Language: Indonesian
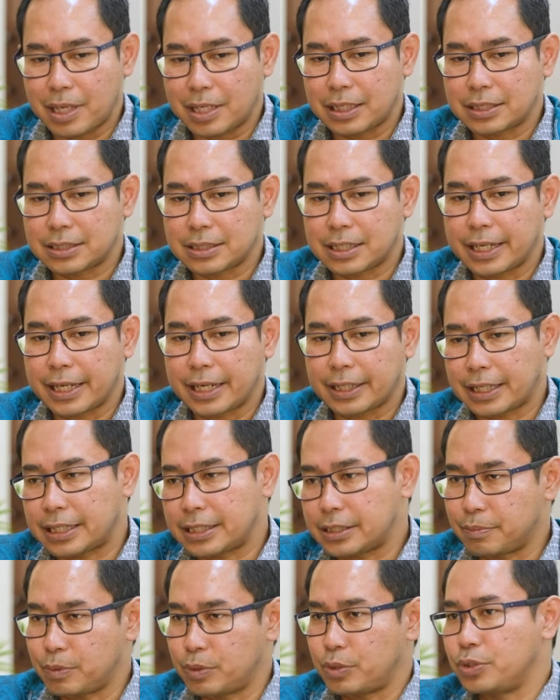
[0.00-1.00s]
perbatasan
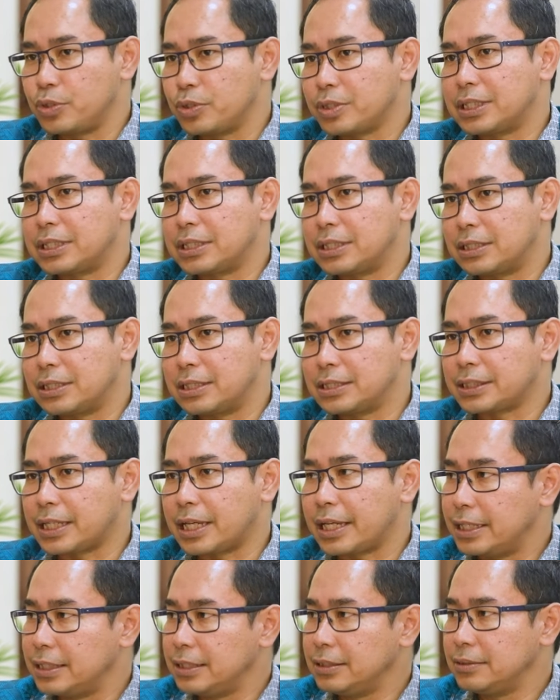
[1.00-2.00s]
RS menuju ke
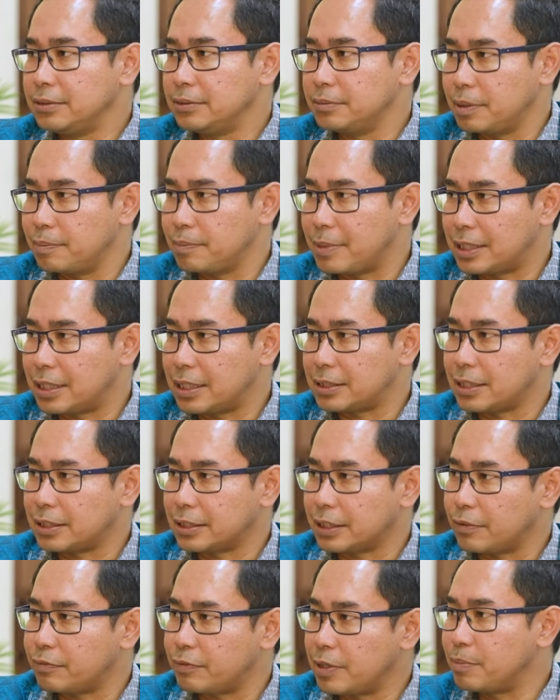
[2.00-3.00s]
Israel,
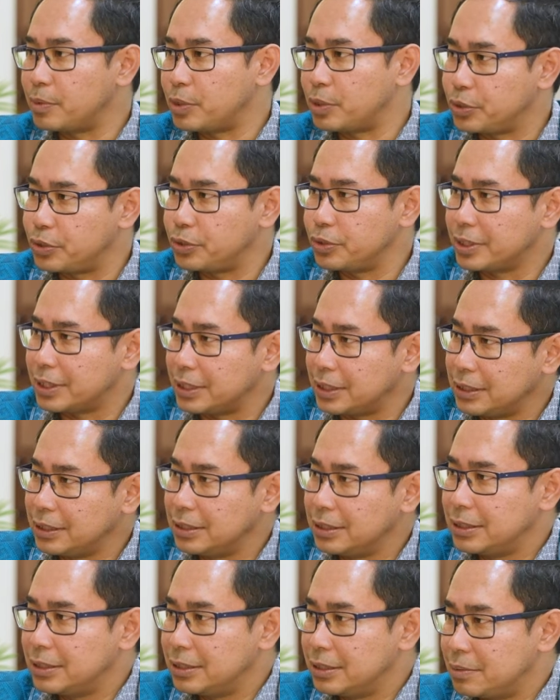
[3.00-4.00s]
perbatasan Rafah menuju
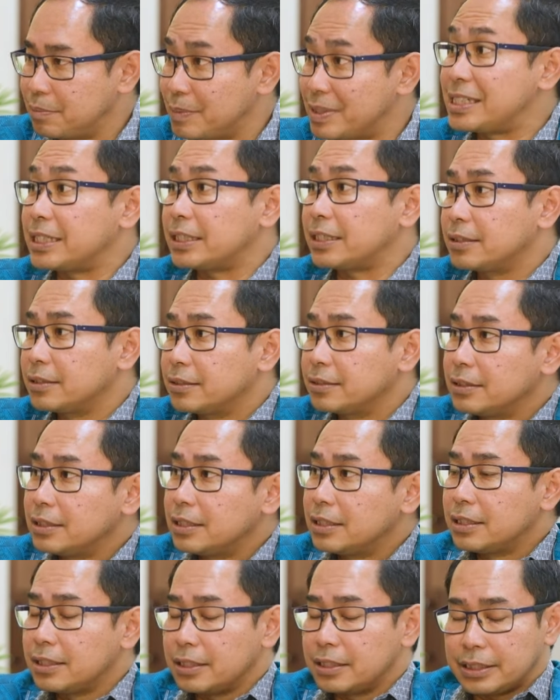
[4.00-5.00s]
ke Mesir.
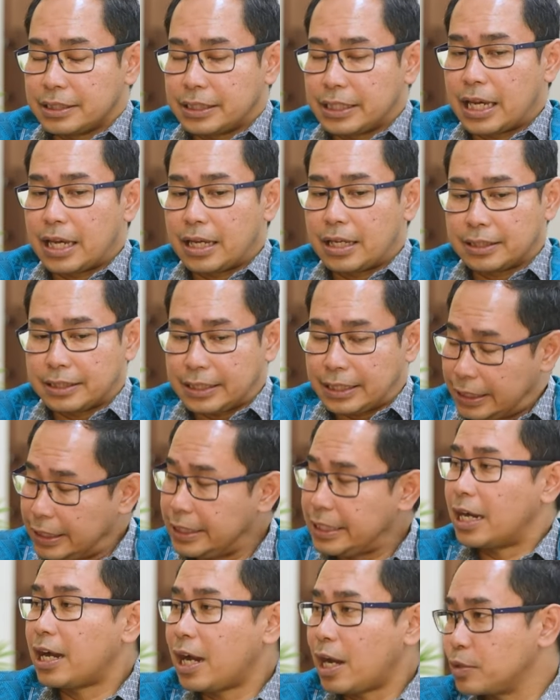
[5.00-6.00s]
Iya. Ya,
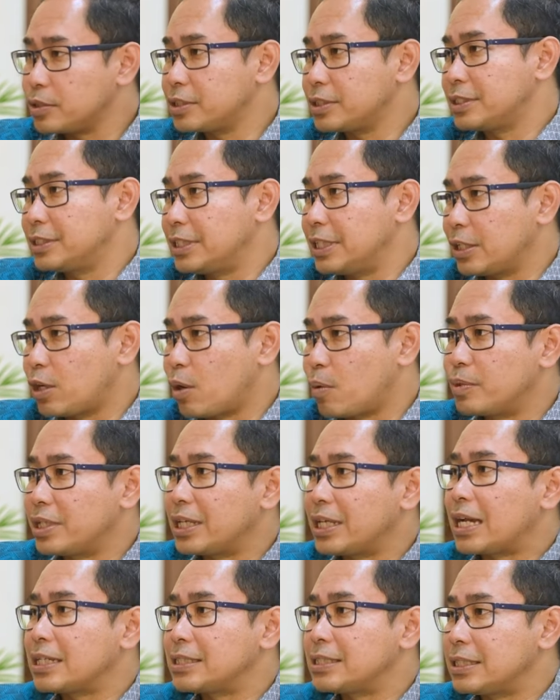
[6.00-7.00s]
ini yang harus
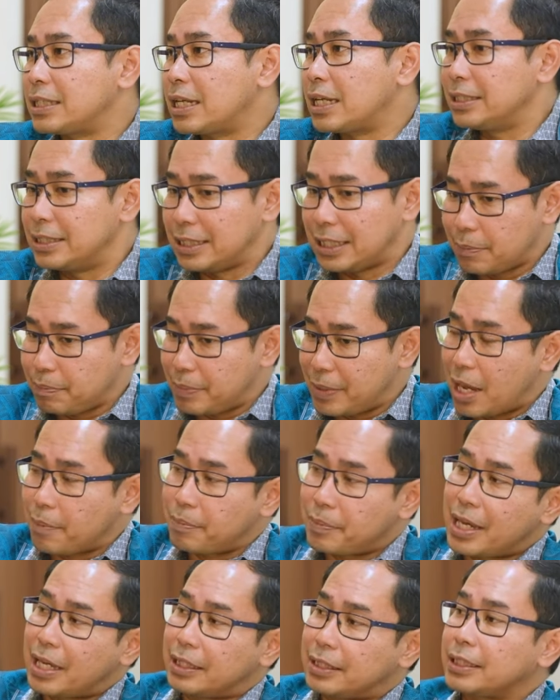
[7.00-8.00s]
dikomunikasikan dengan
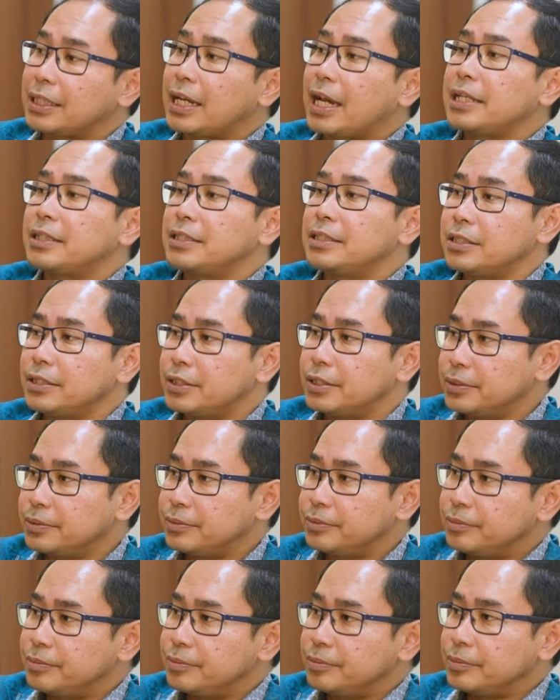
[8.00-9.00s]
pihak-pihak yang terkait di
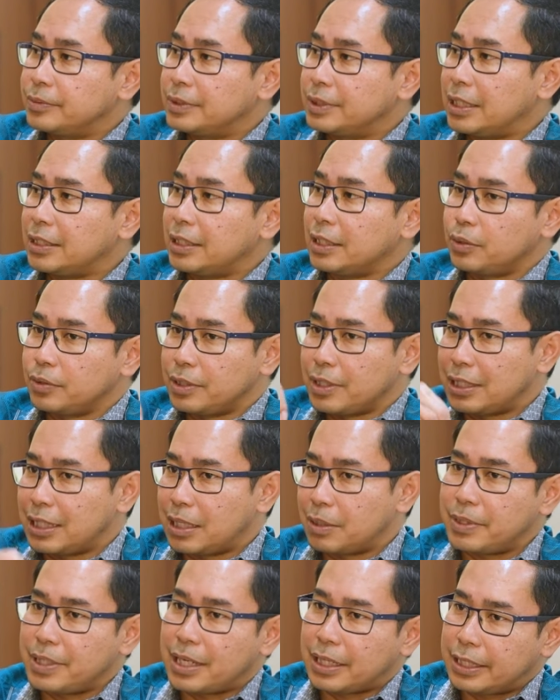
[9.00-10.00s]
situ. Ya,
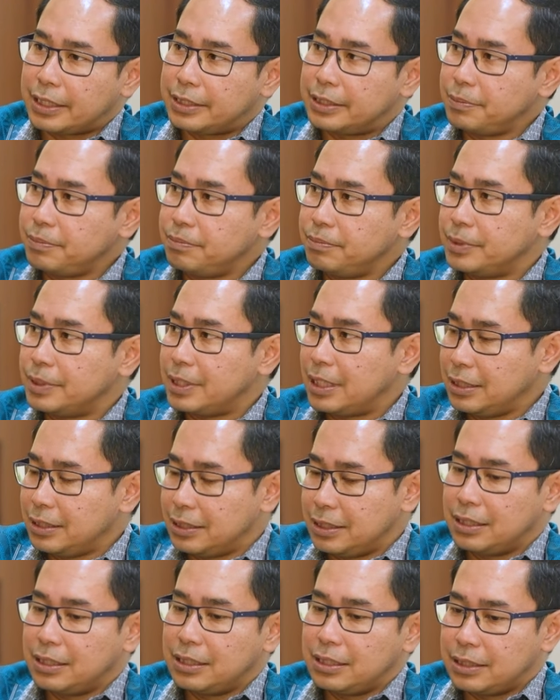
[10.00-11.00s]
tentunya dengan pihak Egypt,
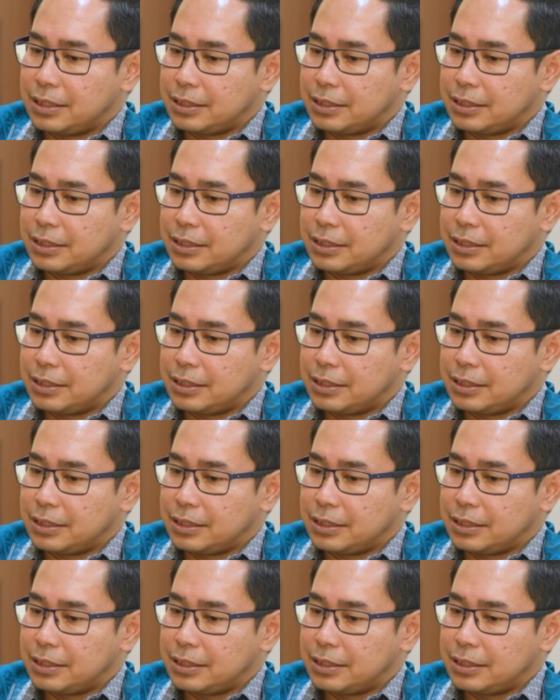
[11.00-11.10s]
ya.